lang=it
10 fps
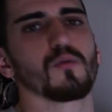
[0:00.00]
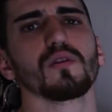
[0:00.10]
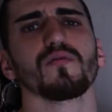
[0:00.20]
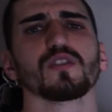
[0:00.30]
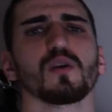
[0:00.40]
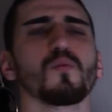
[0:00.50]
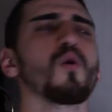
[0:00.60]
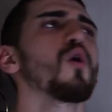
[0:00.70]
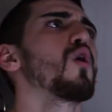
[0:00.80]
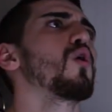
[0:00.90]
quindi
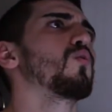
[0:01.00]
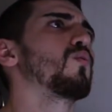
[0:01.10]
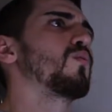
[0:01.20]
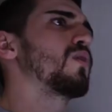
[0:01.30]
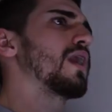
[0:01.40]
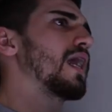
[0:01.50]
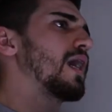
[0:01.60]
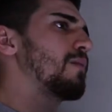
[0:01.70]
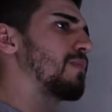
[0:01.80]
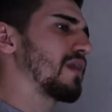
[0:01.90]
facciamo
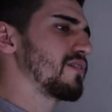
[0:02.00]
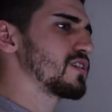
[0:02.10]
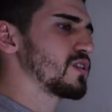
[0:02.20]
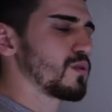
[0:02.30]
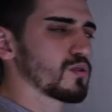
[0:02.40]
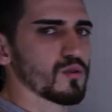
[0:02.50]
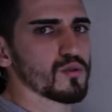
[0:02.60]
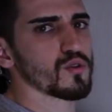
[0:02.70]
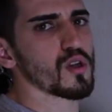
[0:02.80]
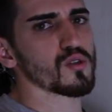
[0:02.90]
una eh, brevissima
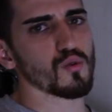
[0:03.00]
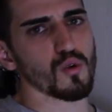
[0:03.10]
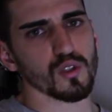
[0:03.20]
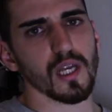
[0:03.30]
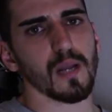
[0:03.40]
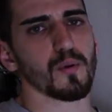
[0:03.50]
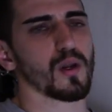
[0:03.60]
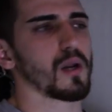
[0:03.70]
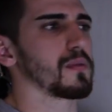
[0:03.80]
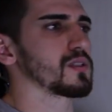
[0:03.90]
introduzione su cos'è la
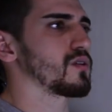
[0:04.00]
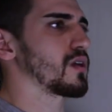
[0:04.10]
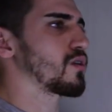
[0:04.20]
programmazione